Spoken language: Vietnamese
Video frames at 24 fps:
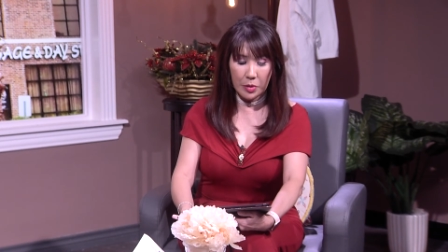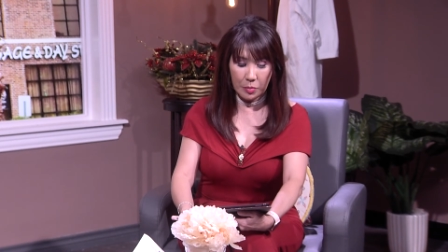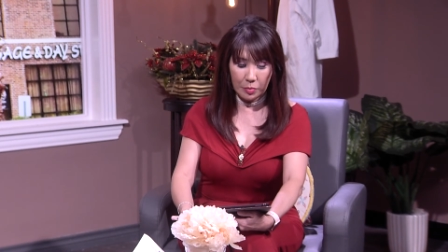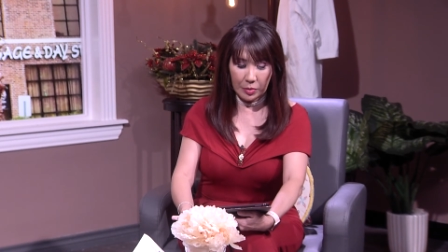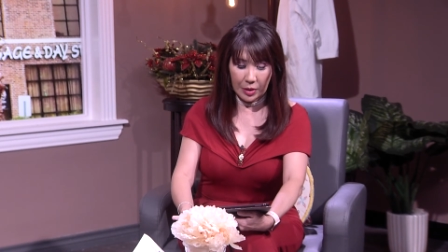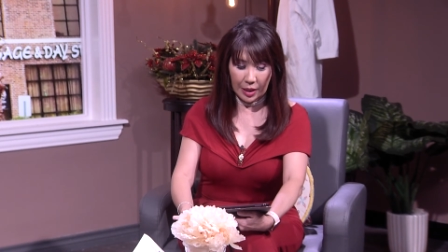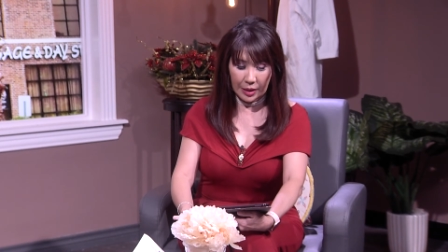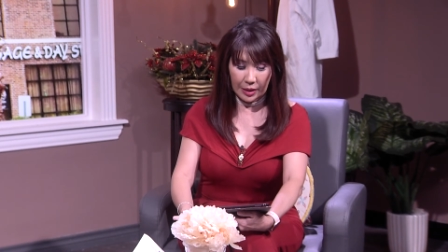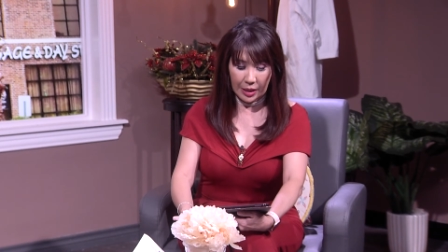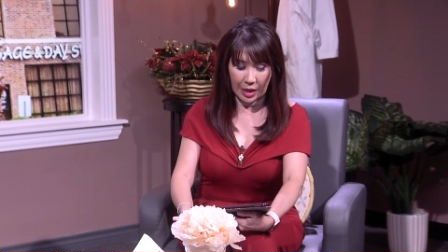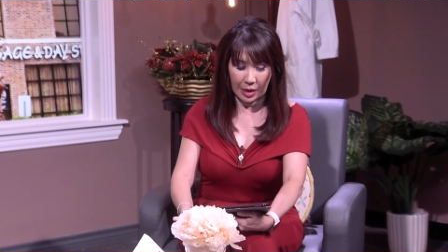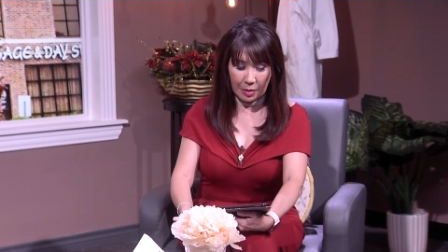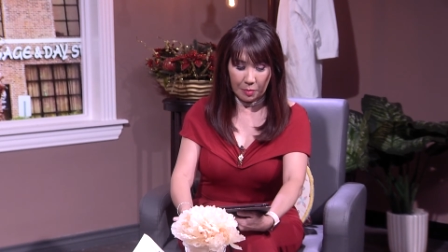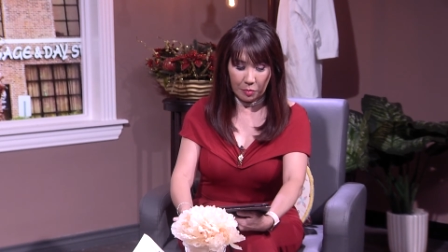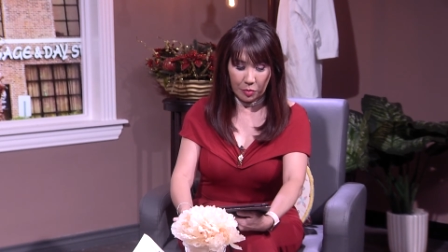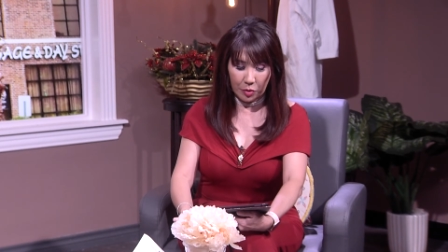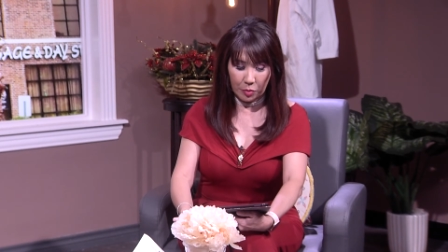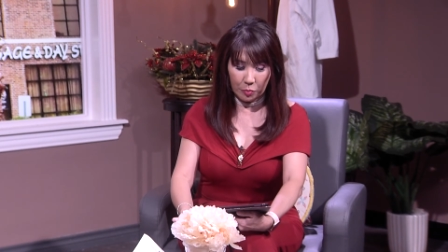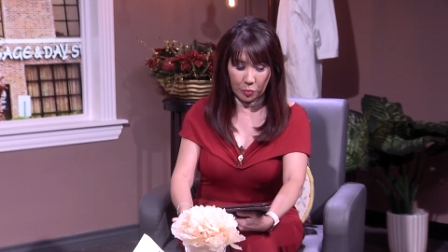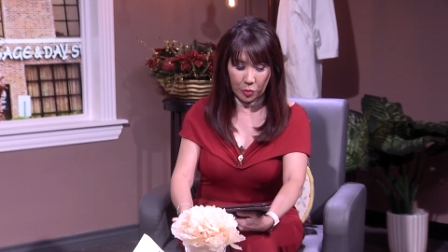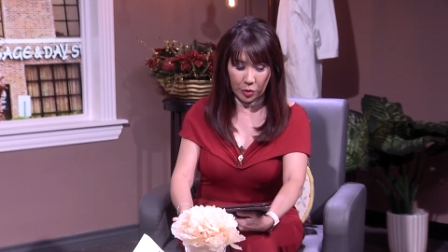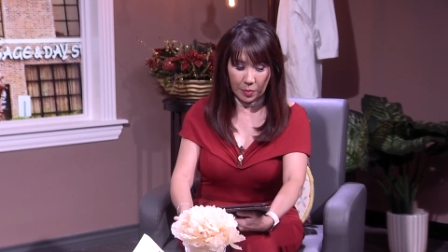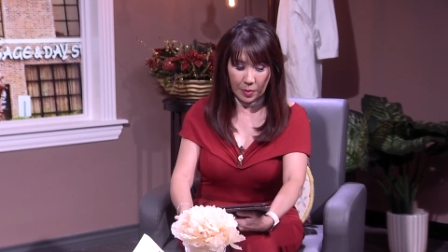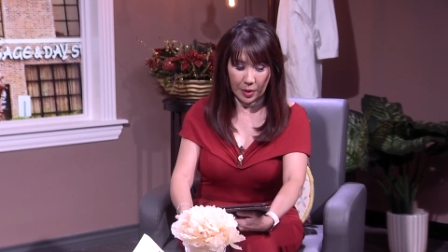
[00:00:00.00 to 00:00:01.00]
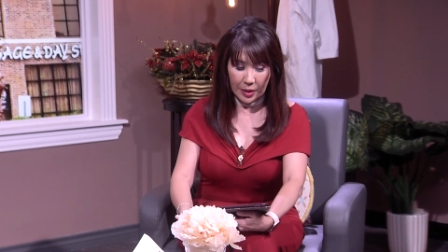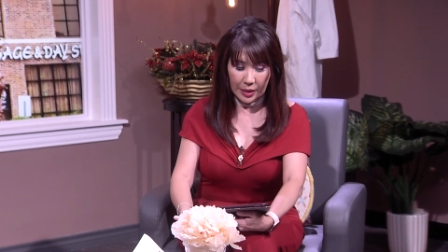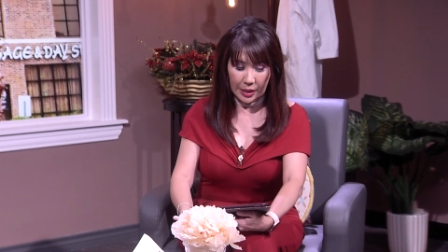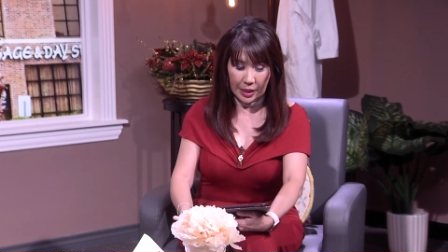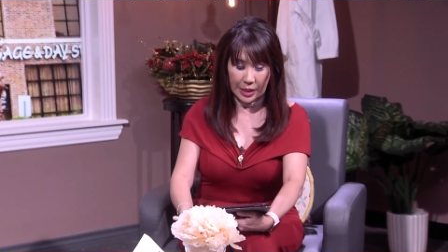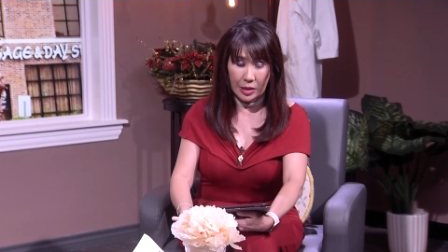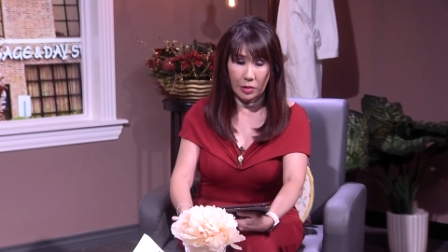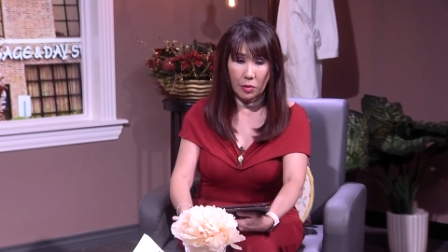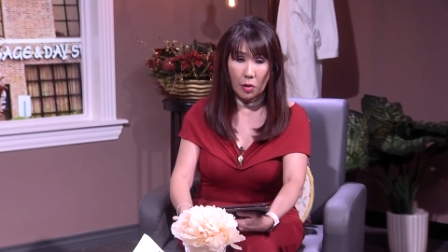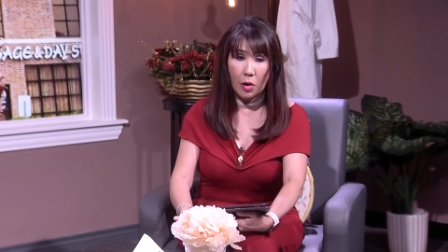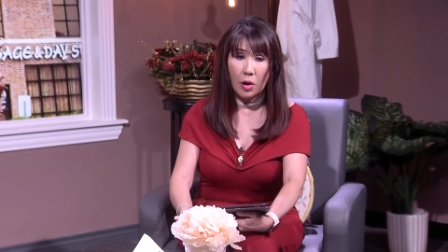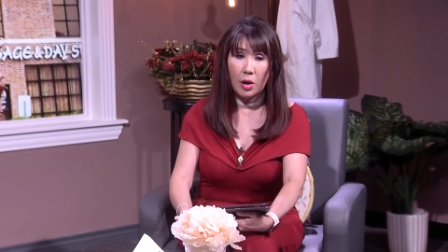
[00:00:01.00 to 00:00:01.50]
chúng ta tìm một người bác
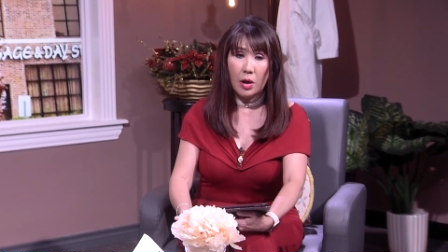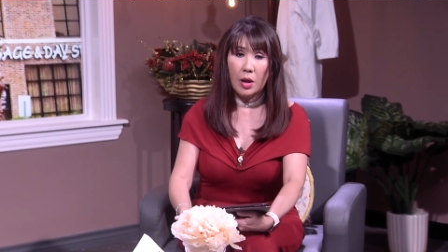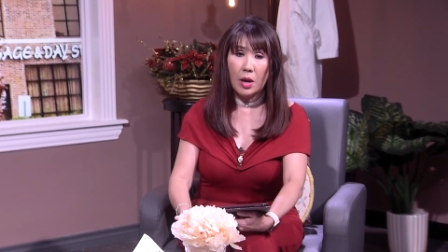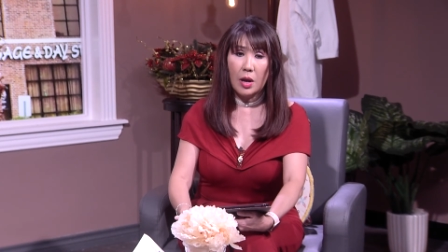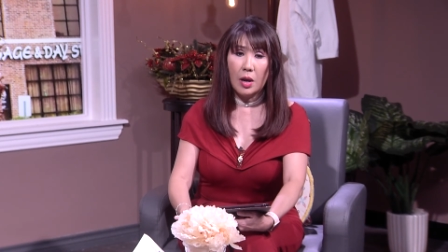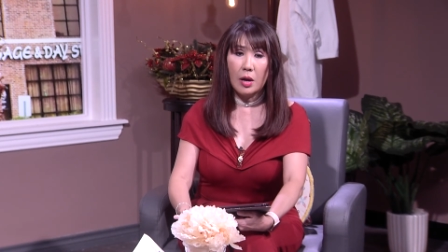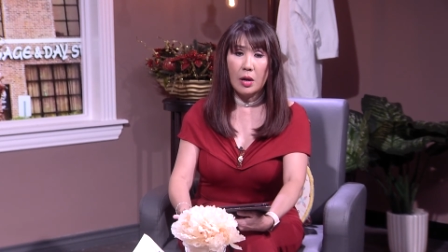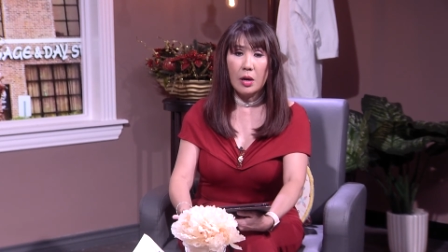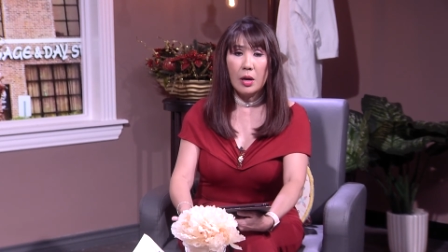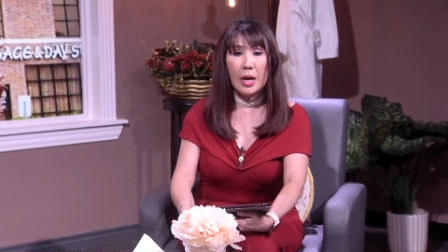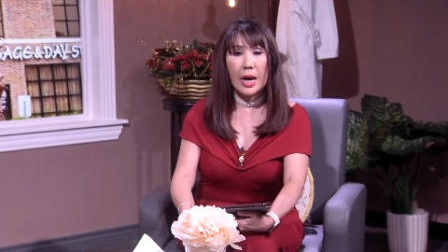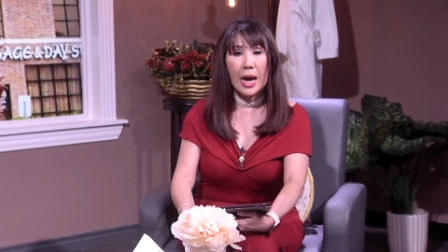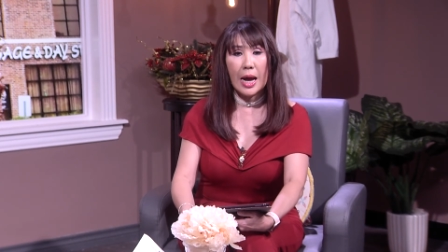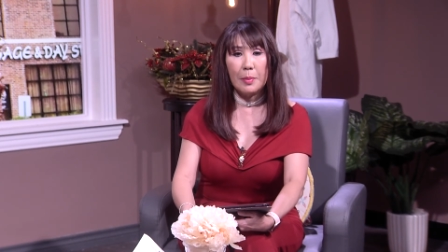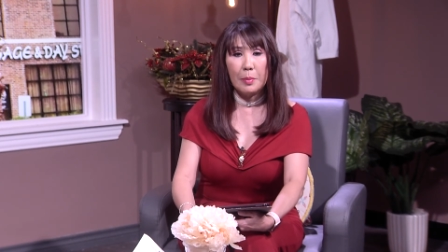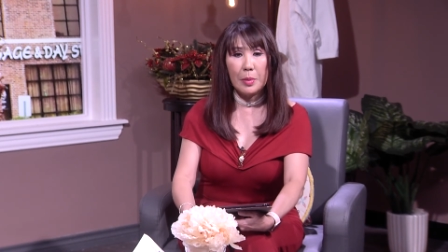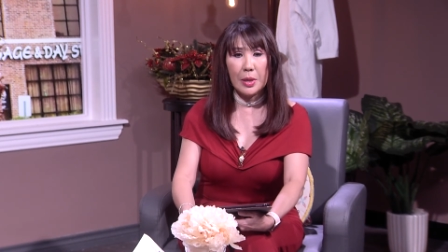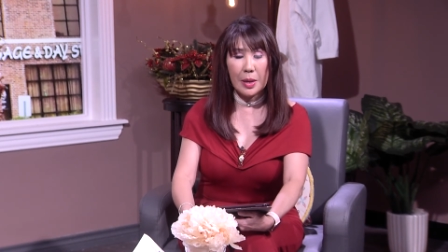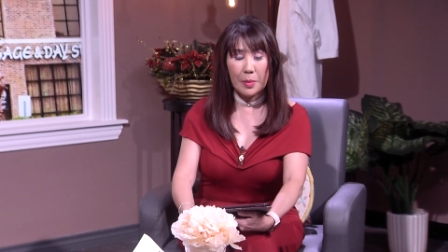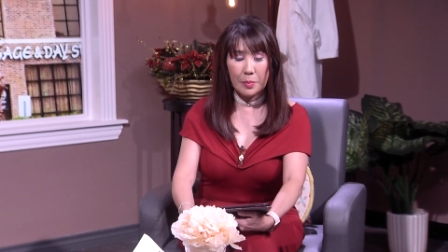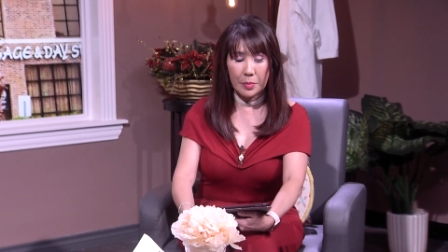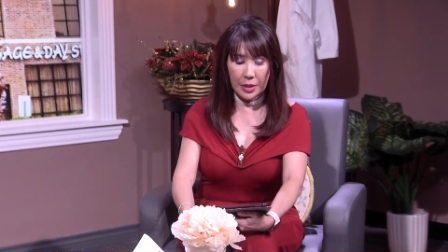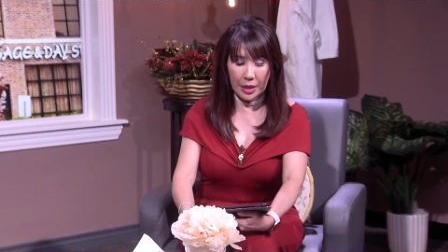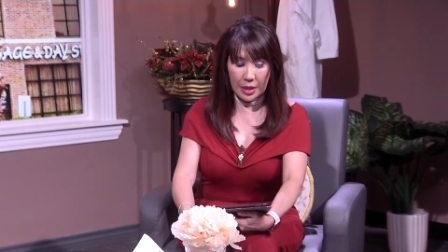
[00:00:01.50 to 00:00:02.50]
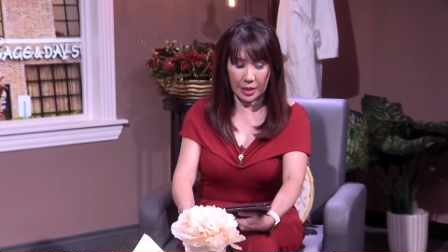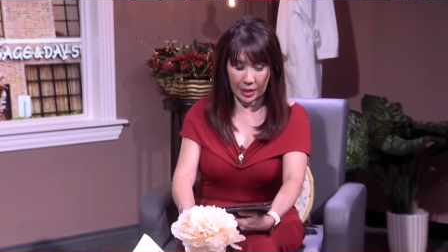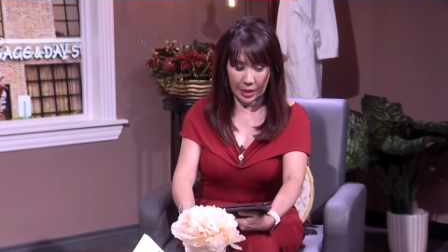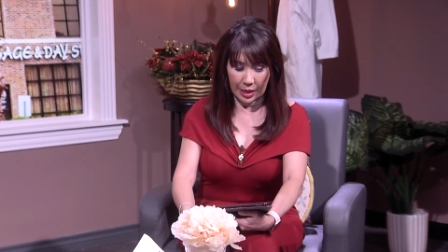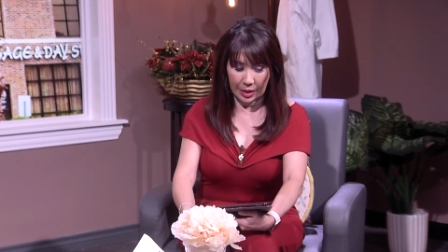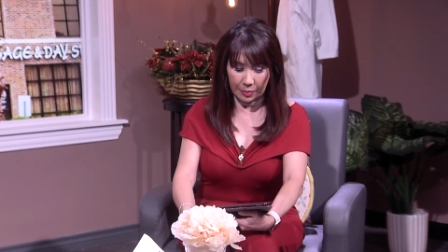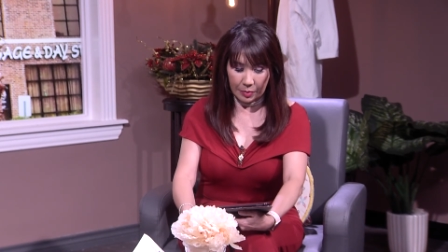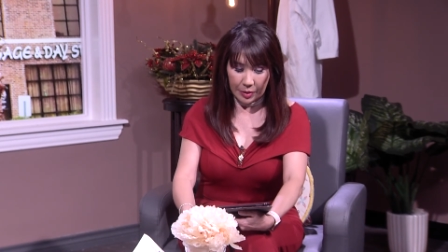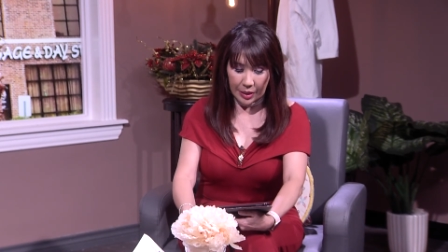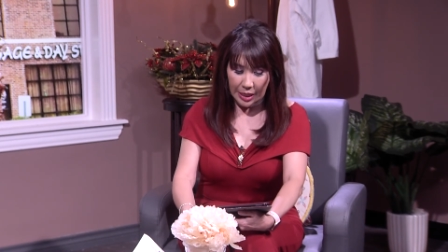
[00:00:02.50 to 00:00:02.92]
sĩ có hơn 20 năm kinh nghiệm,